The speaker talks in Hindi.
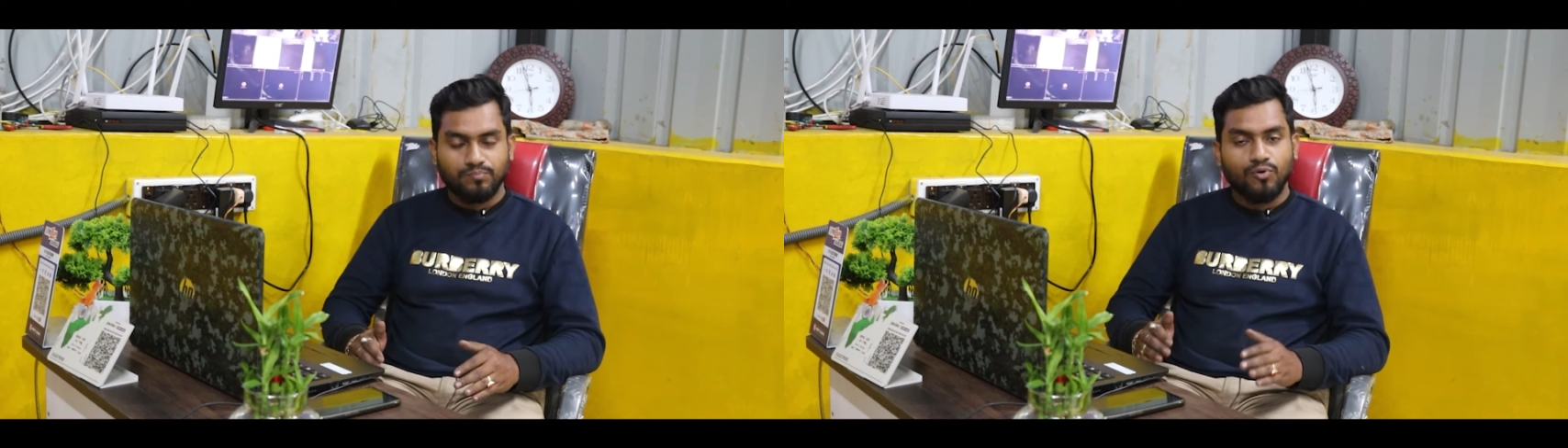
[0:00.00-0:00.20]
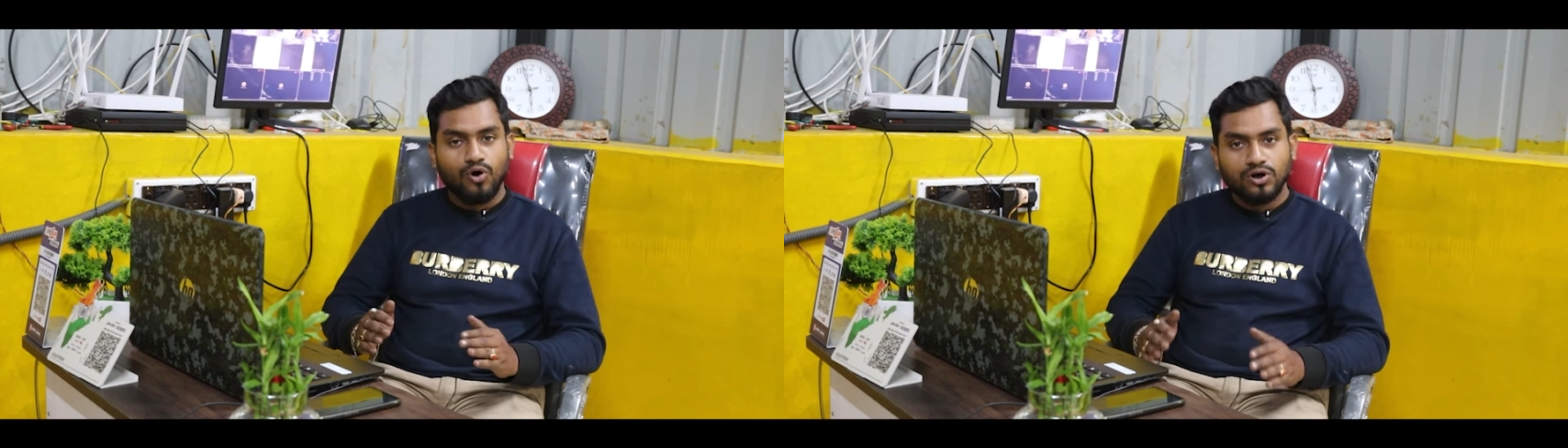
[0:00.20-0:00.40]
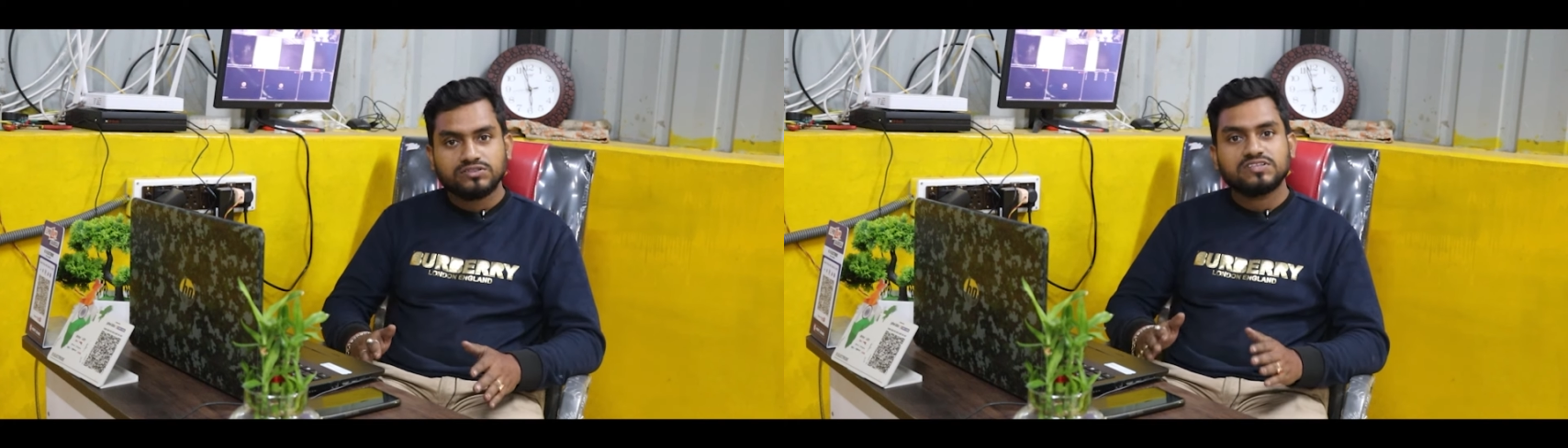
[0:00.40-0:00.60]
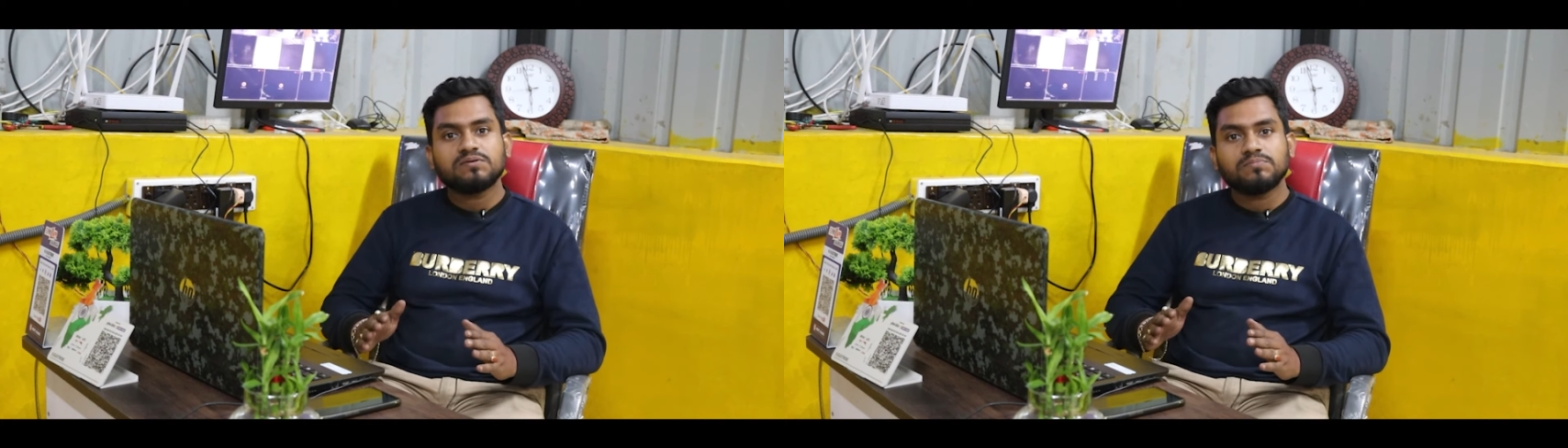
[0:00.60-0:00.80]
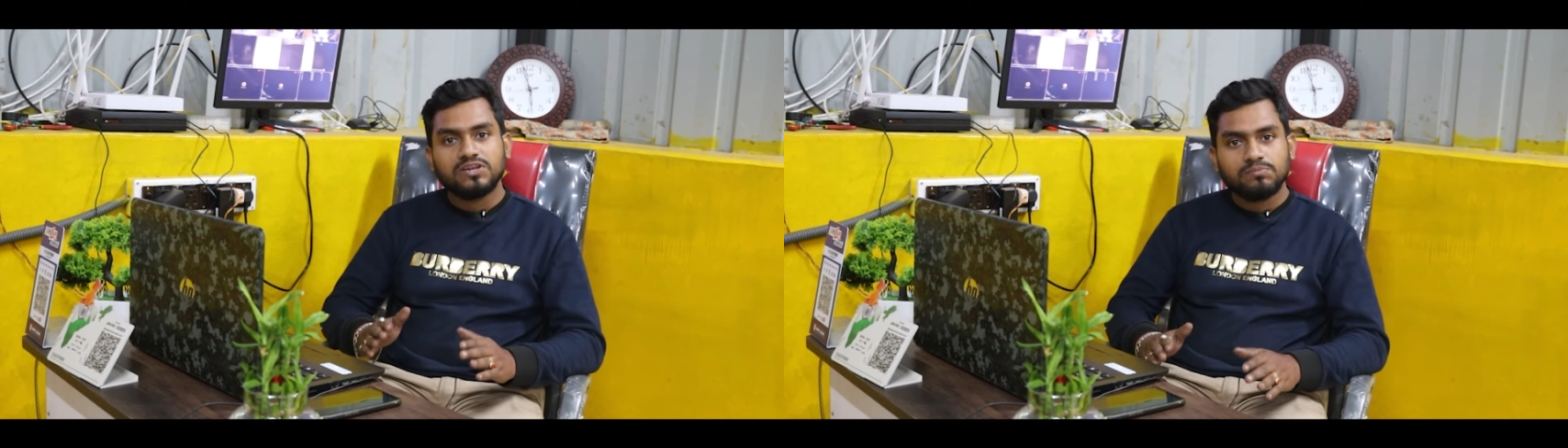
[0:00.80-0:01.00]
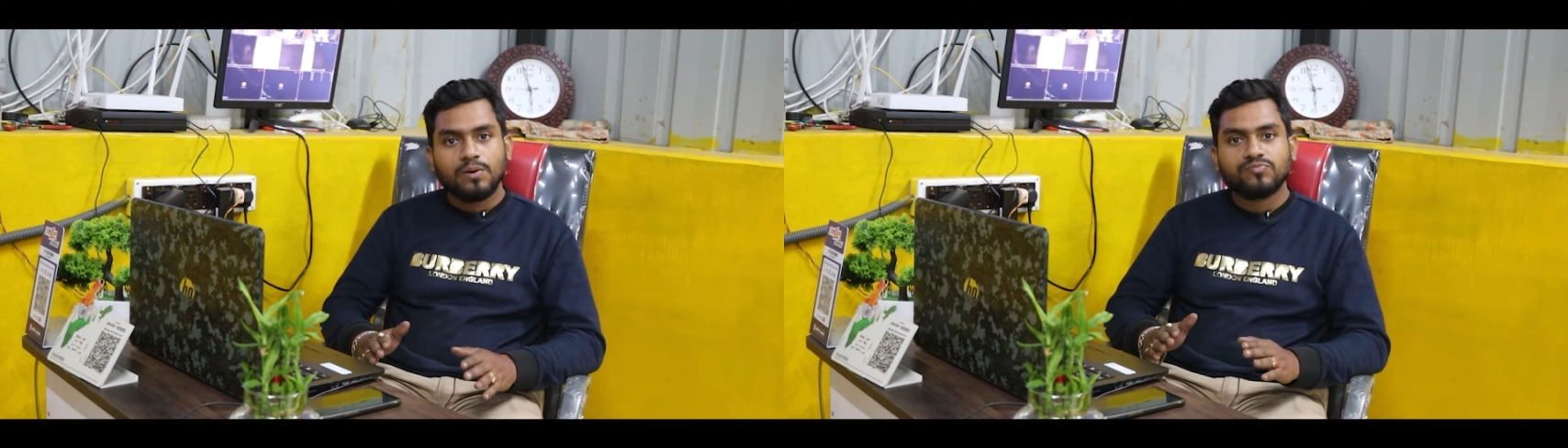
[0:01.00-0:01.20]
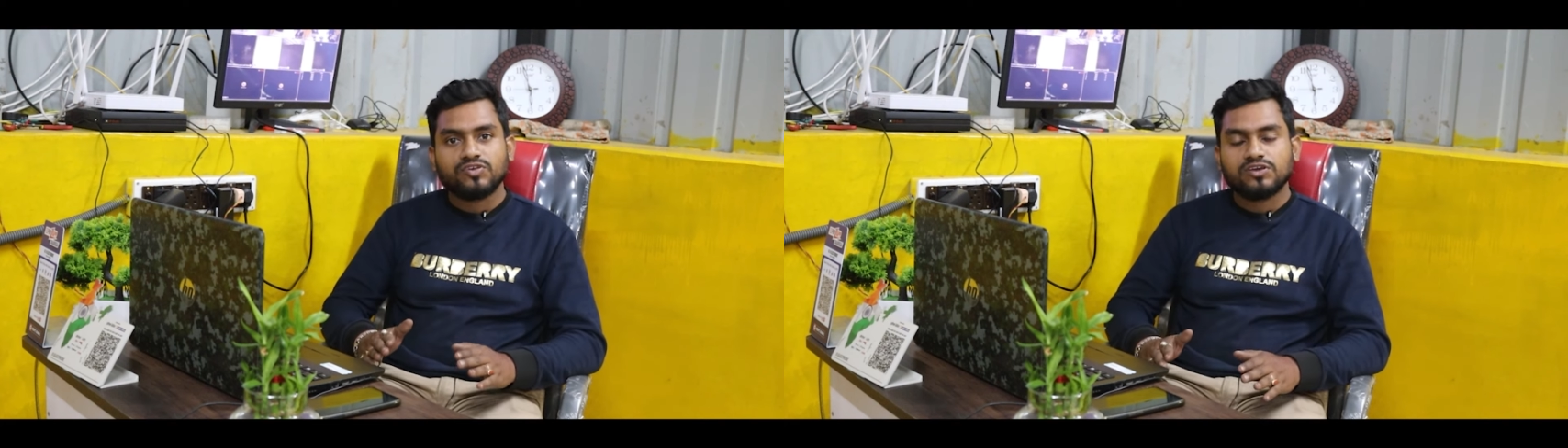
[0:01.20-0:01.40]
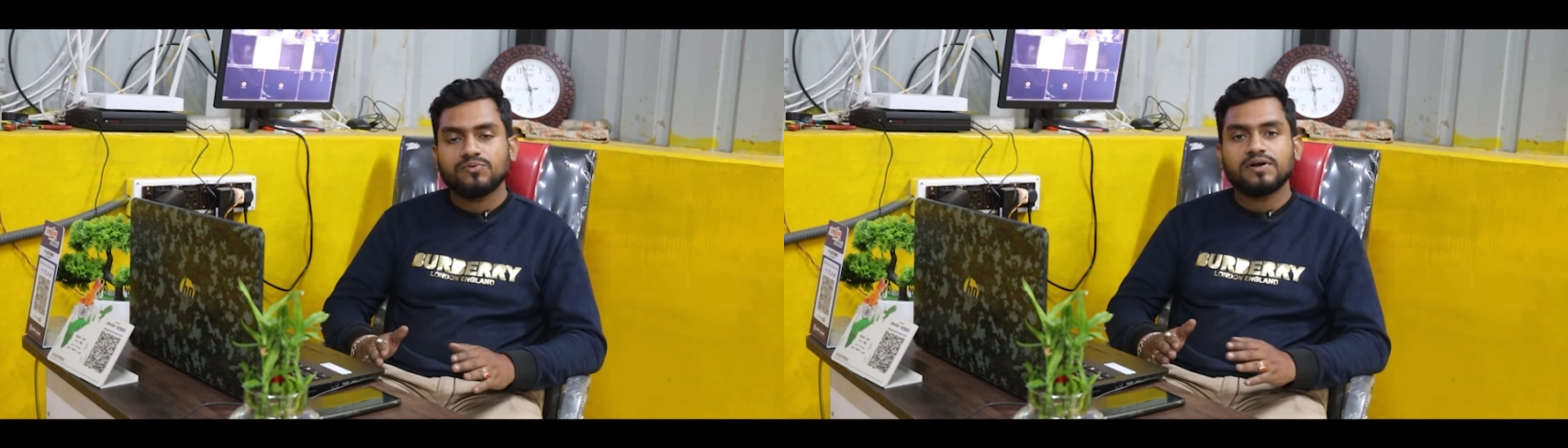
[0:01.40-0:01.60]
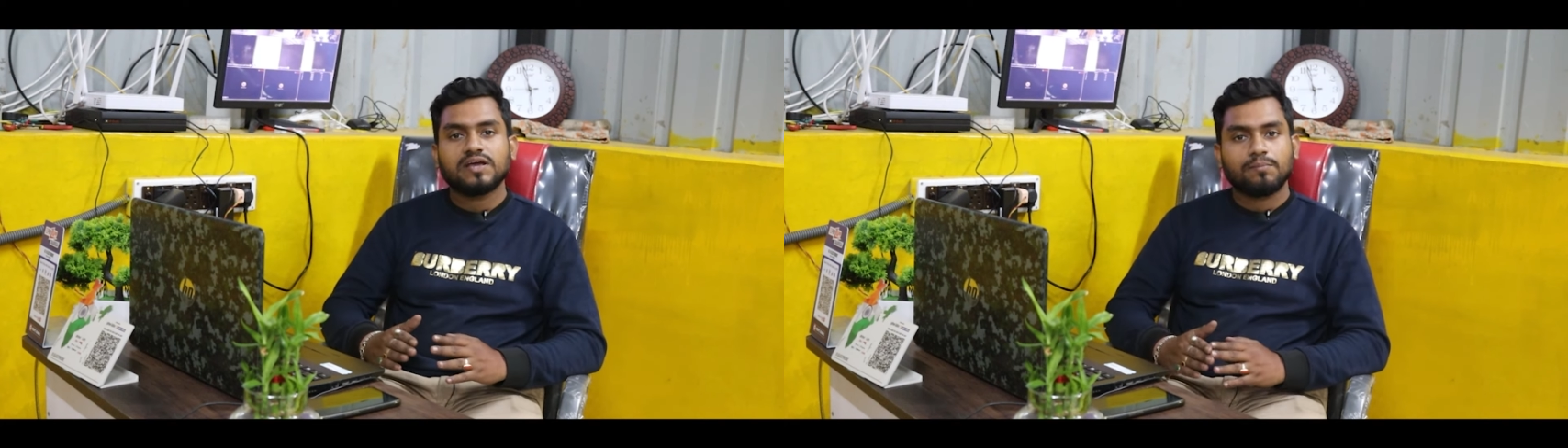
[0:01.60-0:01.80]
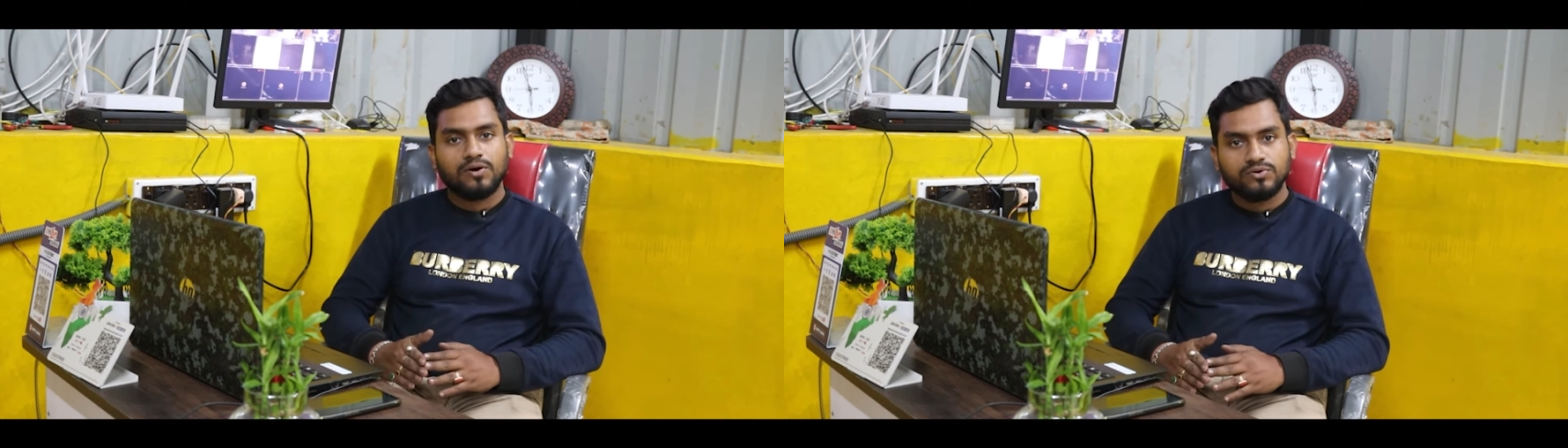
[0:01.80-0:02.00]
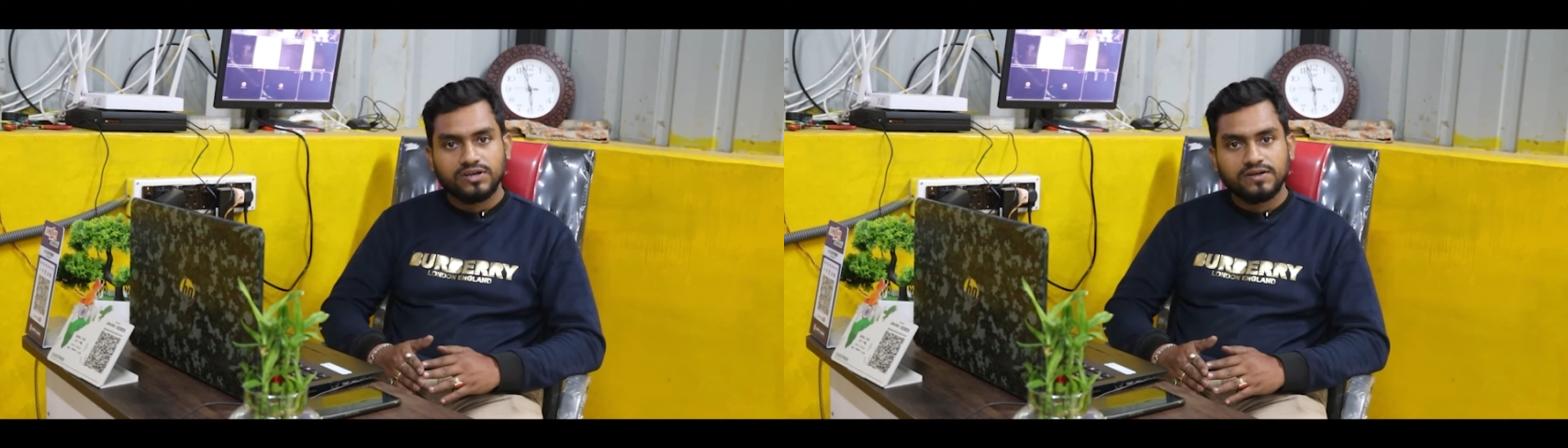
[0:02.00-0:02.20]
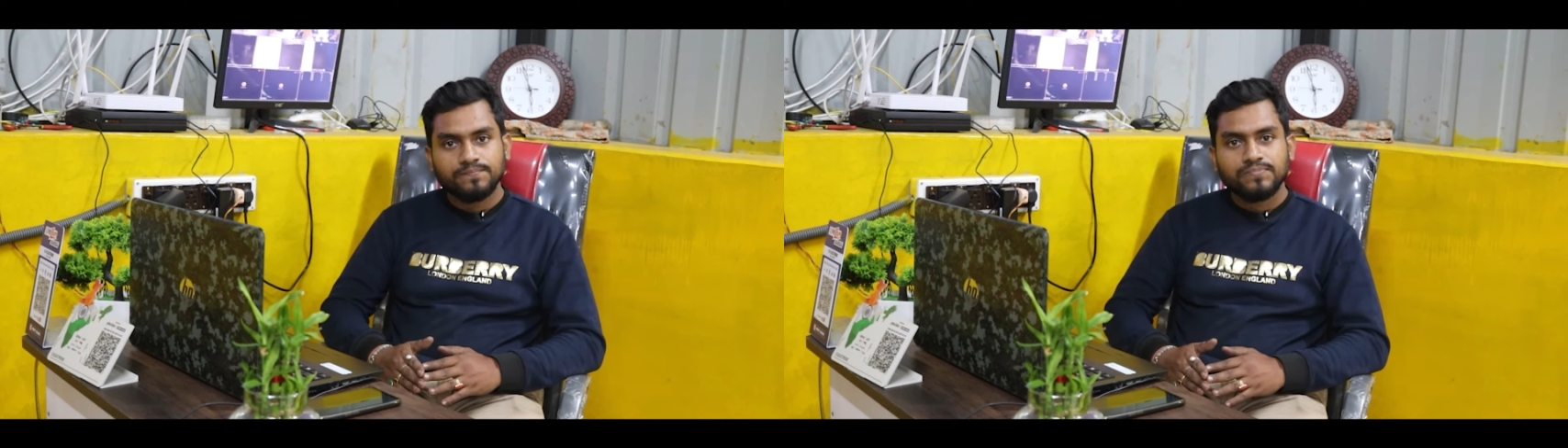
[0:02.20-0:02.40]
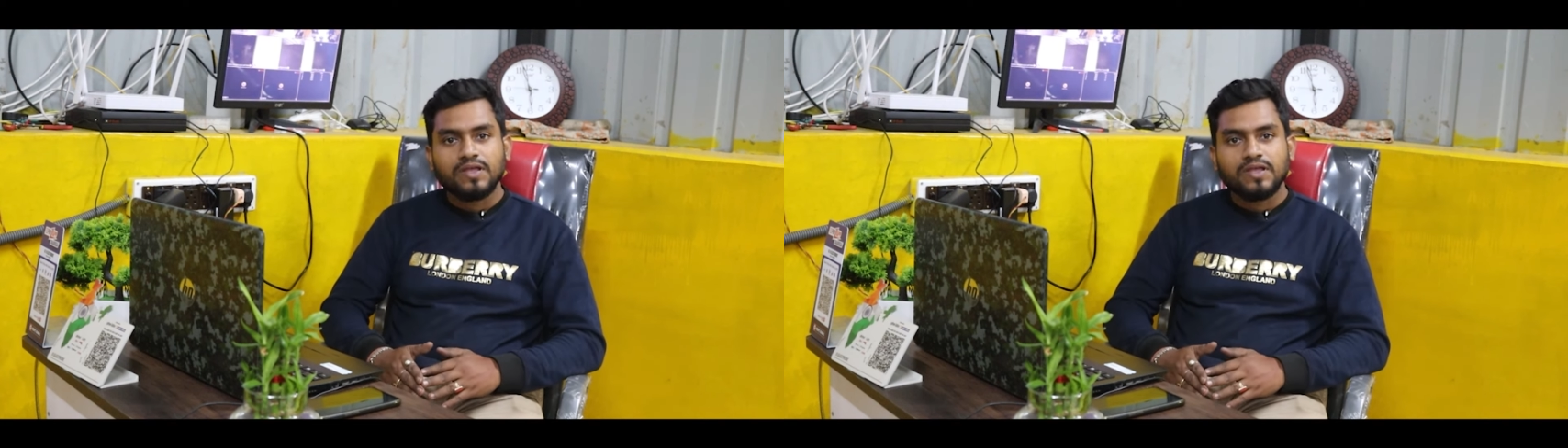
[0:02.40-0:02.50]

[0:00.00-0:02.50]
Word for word: बहुत ही मिनिमम सिक्योरिटी अमाउंट है